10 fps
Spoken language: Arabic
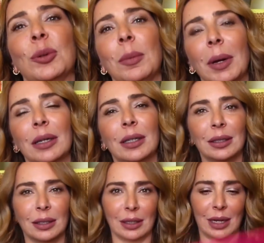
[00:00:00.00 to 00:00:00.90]
طبعا
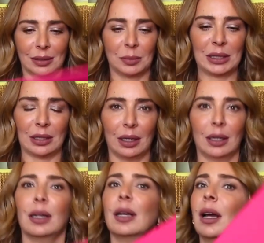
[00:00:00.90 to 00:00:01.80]
كثير الناس
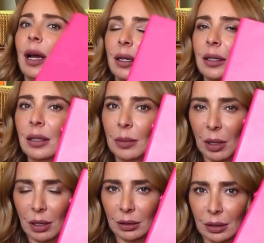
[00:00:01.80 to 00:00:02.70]
بتسأل عن
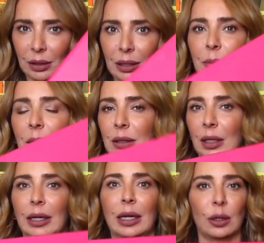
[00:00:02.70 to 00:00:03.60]
المقاطع اللي بنقطع
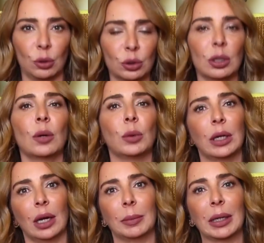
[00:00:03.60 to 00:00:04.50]
عليها الخضرة
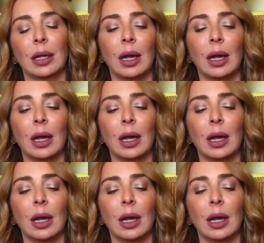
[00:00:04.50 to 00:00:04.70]
واللحمة